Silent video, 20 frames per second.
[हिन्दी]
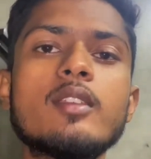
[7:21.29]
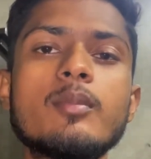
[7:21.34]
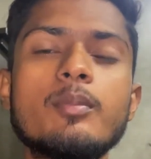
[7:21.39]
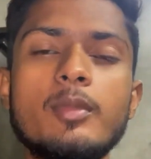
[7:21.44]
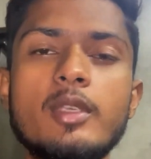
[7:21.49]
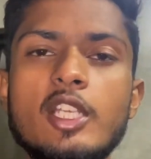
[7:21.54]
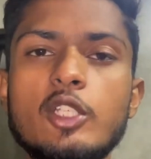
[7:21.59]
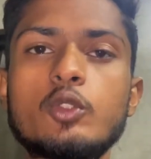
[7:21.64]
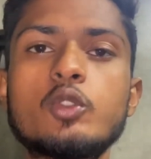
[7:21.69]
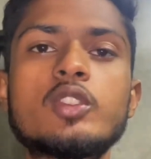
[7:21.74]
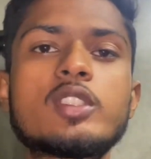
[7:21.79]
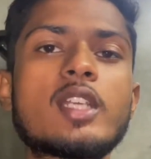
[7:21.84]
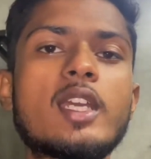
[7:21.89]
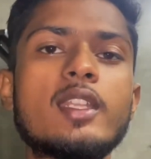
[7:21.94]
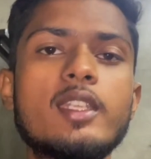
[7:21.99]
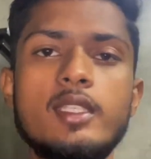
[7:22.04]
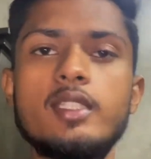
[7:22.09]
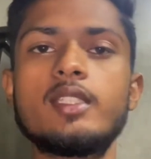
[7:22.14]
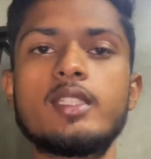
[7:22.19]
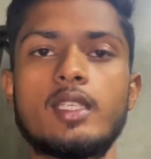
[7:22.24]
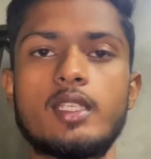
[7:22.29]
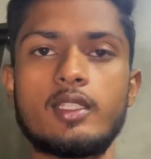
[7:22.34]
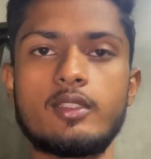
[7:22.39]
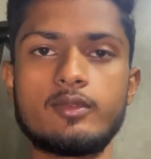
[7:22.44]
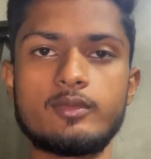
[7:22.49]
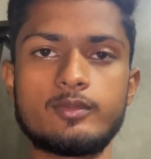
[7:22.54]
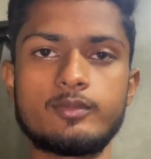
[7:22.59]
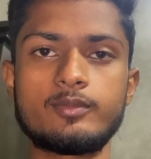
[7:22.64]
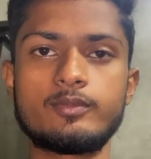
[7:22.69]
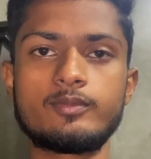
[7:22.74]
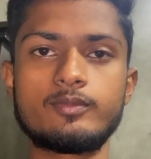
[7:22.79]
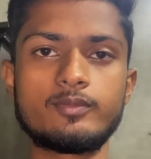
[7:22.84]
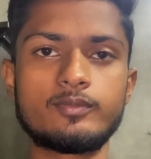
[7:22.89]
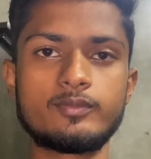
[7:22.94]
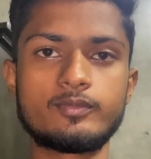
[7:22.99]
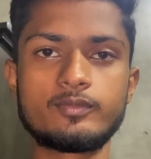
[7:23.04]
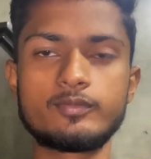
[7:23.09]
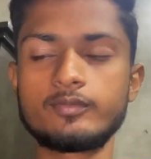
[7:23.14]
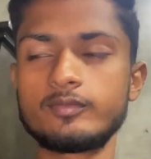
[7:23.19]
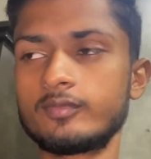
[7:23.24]
मेरा खुद का नहीं है
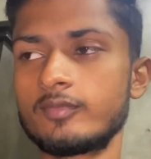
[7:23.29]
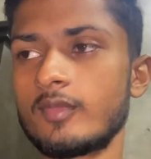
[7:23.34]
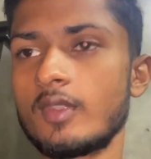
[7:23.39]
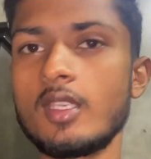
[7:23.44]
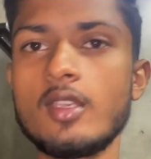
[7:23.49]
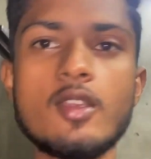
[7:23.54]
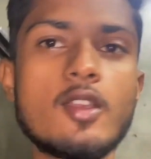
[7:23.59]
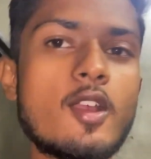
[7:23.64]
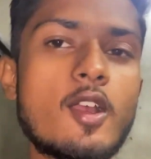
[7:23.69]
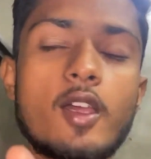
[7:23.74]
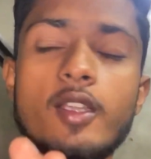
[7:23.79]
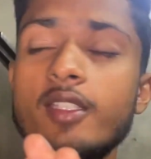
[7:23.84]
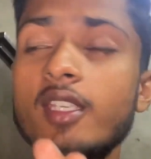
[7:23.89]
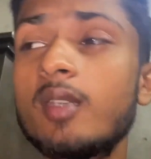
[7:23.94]
और